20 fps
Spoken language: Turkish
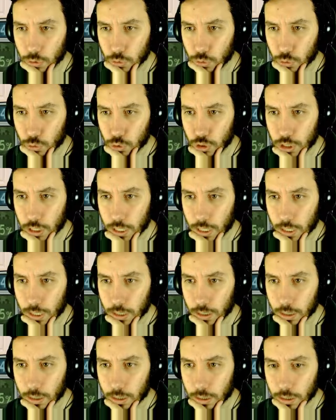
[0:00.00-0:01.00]
Şu
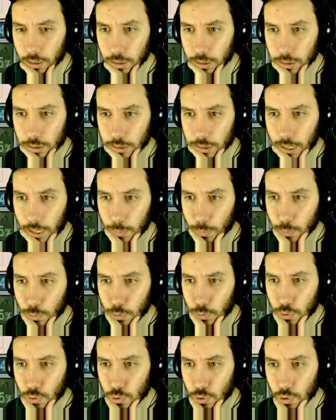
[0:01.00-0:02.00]
şeyi ne
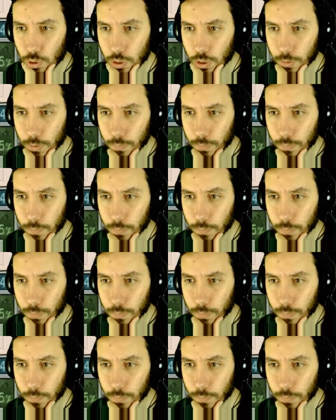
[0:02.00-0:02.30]
yapıyoruz?